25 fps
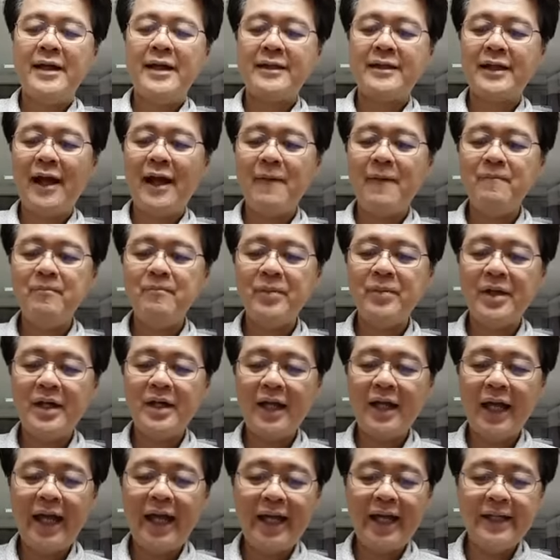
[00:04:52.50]

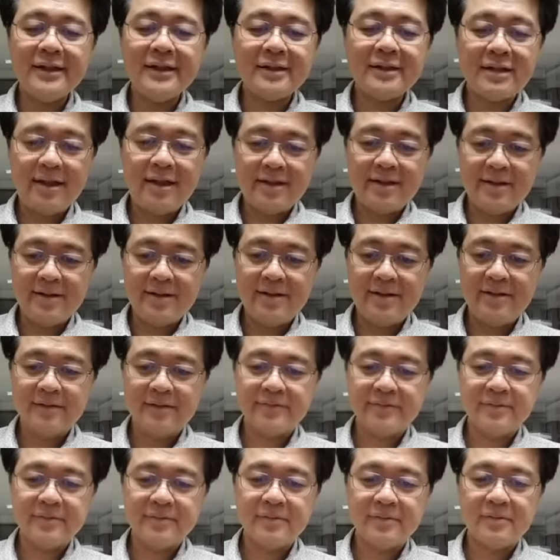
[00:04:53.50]
Number
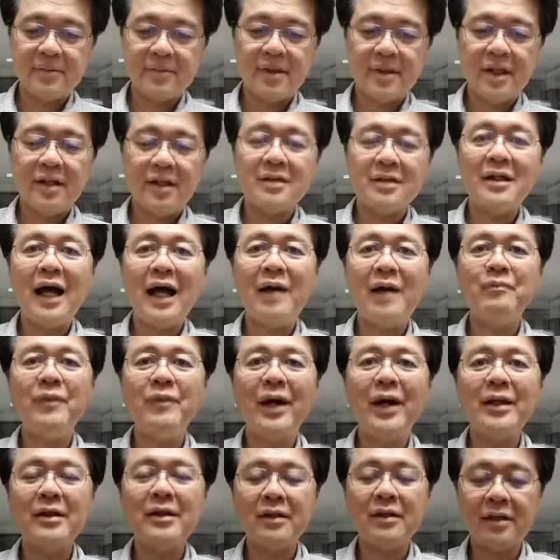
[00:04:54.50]
8,
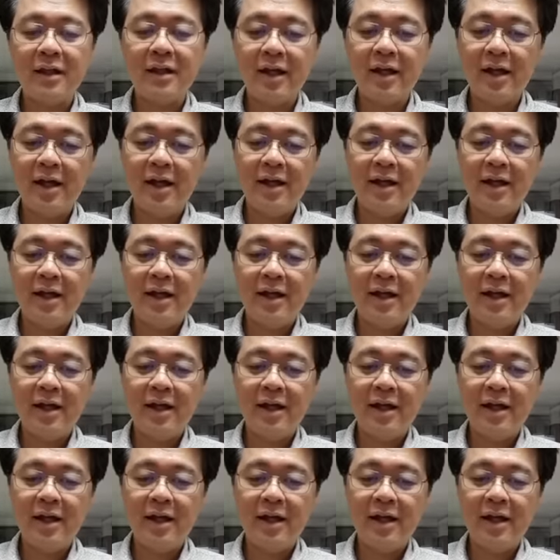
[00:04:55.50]
dapat